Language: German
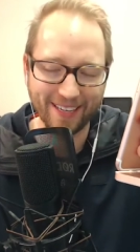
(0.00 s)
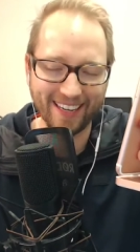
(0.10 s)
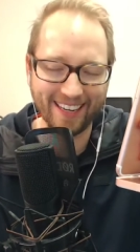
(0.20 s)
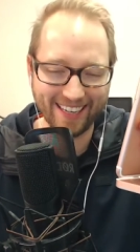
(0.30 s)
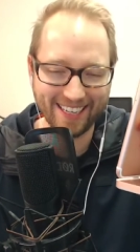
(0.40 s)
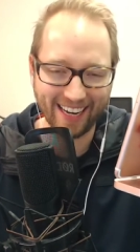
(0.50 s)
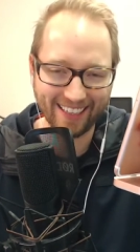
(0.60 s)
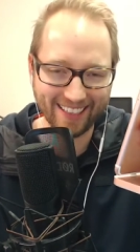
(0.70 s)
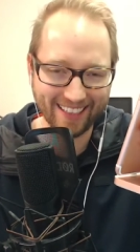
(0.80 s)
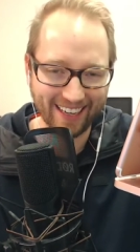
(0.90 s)
ich
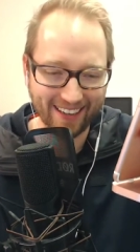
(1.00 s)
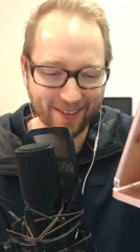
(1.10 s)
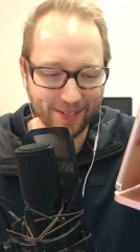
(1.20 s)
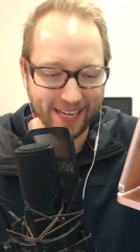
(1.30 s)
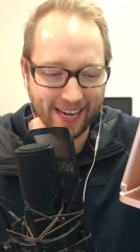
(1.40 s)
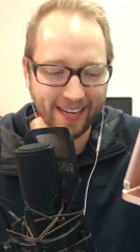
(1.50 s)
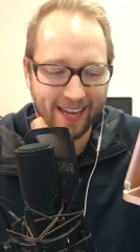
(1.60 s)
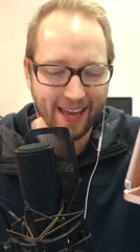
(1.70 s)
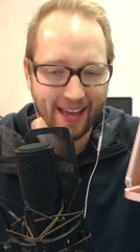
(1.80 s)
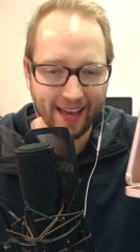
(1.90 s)
schränke das gleich kurz ein.
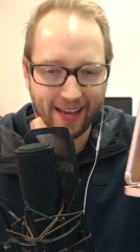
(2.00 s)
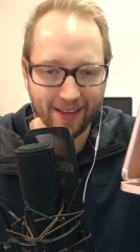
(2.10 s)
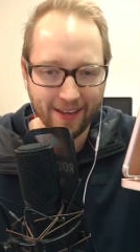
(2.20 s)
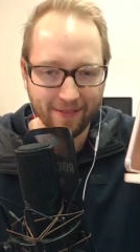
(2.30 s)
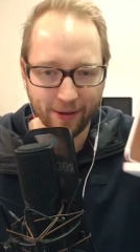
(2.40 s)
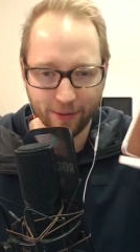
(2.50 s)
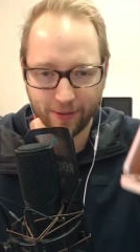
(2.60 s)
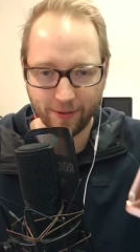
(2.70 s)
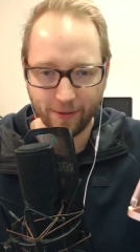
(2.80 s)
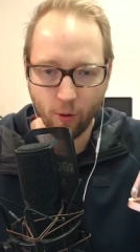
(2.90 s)
Äh, wenn du
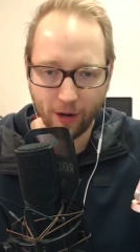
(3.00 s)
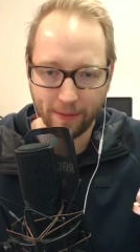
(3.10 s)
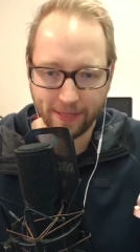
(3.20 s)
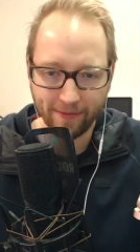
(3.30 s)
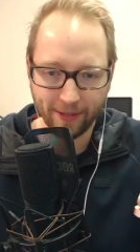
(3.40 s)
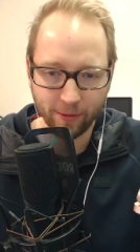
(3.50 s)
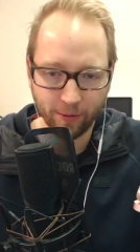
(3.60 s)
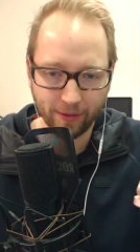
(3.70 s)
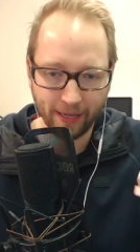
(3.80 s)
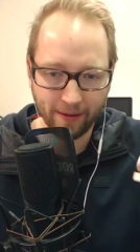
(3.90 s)
es hochhebst, einfach
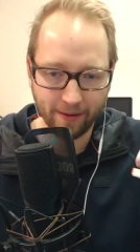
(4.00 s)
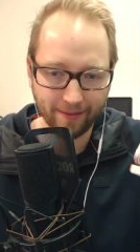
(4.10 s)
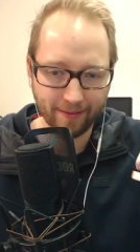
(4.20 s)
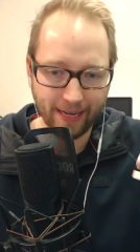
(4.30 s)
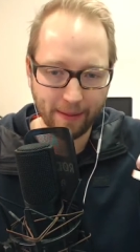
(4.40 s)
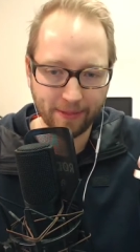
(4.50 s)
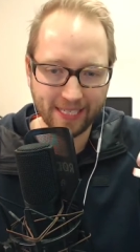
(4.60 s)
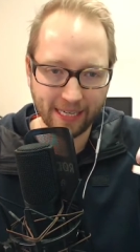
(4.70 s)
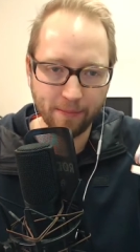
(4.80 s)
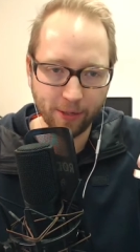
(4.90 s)
so, dann hebt
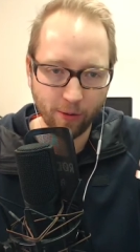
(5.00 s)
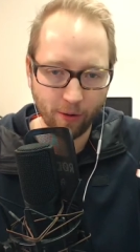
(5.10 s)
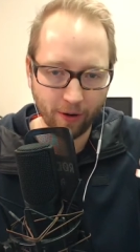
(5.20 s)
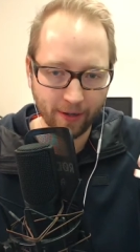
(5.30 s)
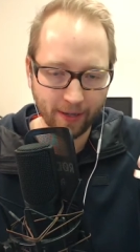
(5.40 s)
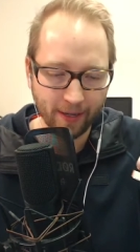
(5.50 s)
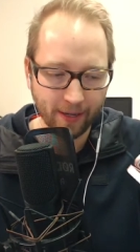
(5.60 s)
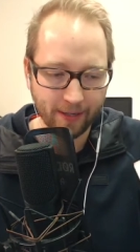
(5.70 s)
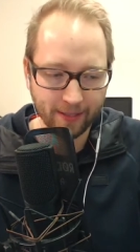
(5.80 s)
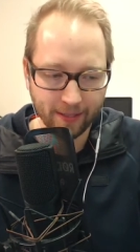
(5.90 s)
es sich mit hoch.
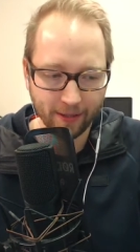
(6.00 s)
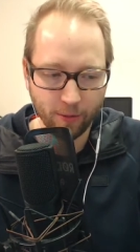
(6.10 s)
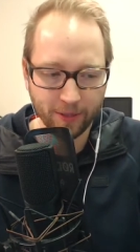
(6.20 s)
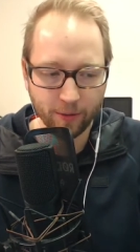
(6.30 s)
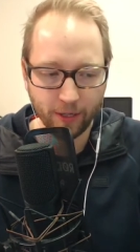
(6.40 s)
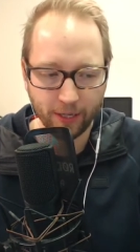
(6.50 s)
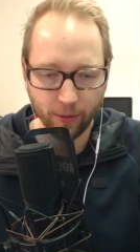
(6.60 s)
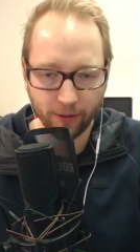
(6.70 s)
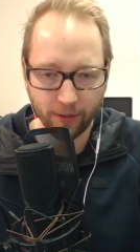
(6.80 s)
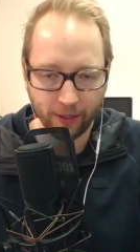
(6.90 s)
Diese Gummisohle, die
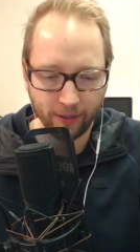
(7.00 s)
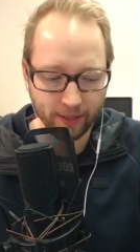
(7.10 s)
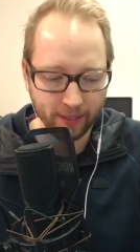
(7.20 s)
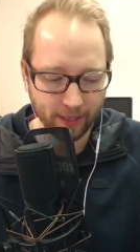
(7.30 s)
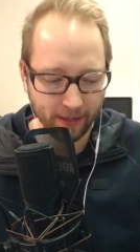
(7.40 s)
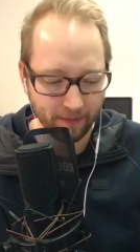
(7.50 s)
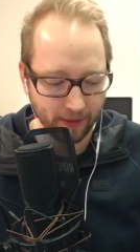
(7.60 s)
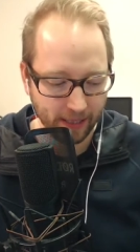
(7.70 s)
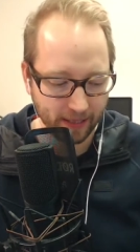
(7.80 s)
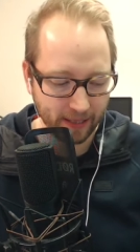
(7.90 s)
unten dran ist,
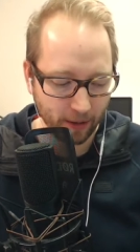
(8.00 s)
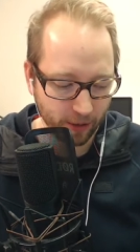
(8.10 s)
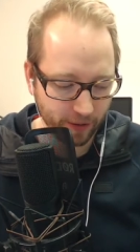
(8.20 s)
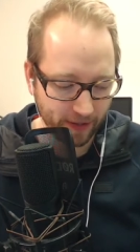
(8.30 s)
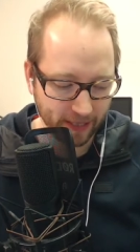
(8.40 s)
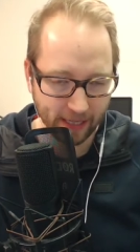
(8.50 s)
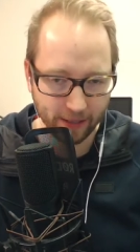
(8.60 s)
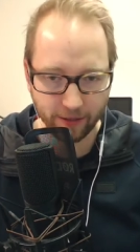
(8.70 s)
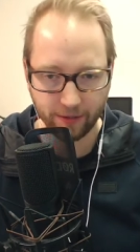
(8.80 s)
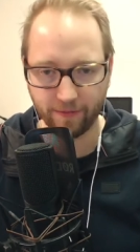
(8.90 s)
ähm, die ist sehr rutschfest,
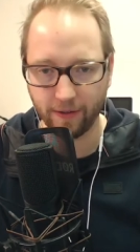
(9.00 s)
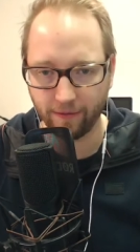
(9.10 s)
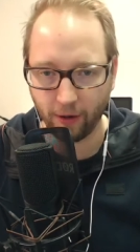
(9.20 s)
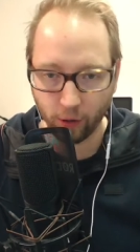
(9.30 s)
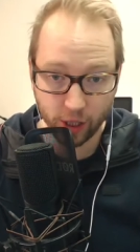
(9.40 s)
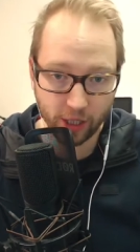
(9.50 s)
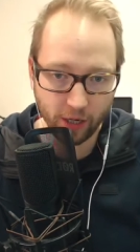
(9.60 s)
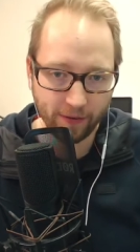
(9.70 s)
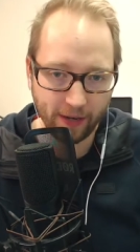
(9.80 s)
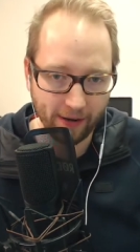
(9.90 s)
also es verrutscht
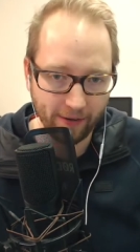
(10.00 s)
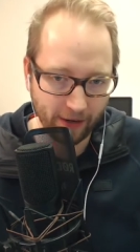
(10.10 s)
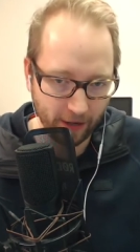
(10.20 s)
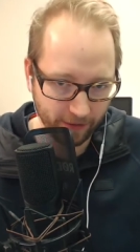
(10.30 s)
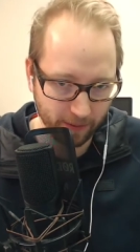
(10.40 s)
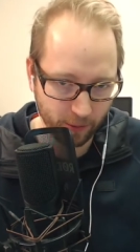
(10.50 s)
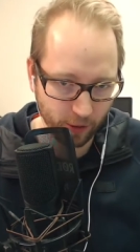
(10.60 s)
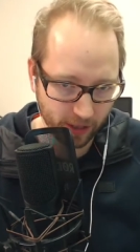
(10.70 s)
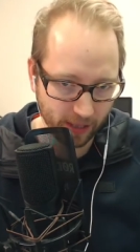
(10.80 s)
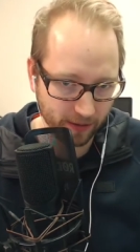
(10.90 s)
dir auf keinen Fall auf dem
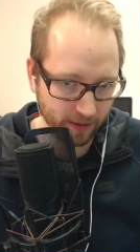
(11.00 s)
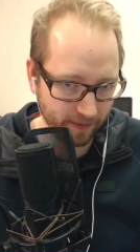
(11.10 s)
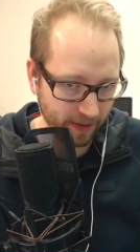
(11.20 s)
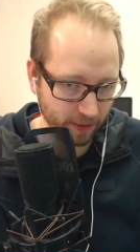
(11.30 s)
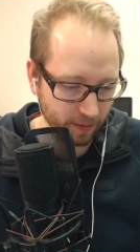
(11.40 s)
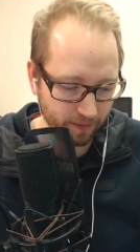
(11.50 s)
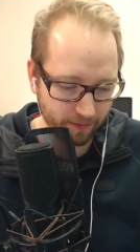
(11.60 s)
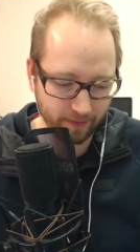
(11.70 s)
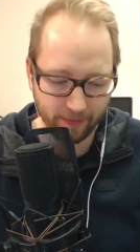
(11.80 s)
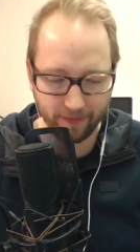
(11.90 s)
Tisch. Also so,
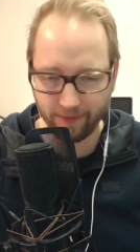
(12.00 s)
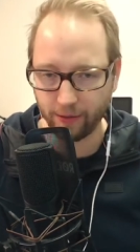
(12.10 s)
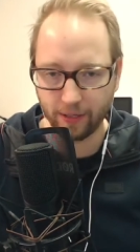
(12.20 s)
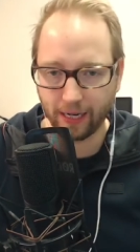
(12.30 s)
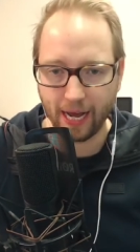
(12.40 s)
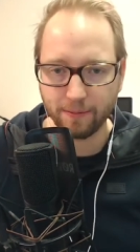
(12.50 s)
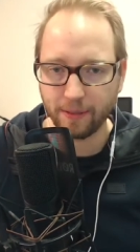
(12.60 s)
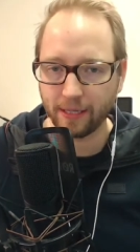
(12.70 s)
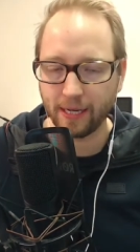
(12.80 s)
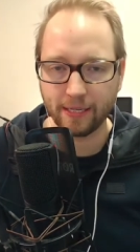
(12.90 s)
wenn du eine
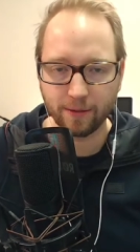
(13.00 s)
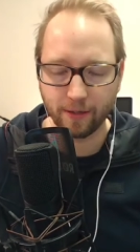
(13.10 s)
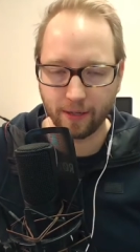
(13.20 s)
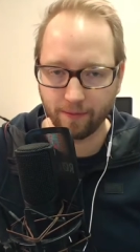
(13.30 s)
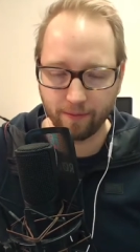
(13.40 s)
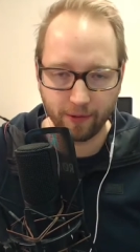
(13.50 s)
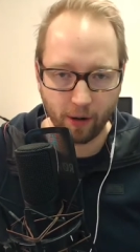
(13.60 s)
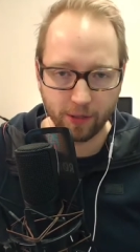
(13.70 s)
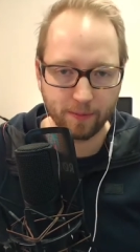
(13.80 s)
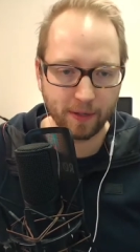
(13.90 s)
Glasplatte hast oder eine,
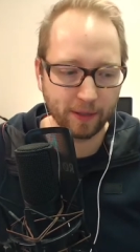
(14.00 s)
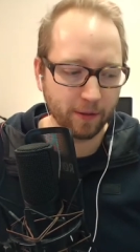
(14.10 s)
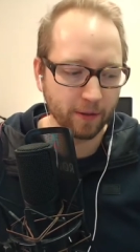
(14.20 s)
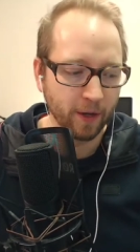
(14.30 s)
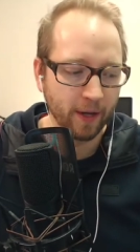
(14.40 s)
eine Holzplatte,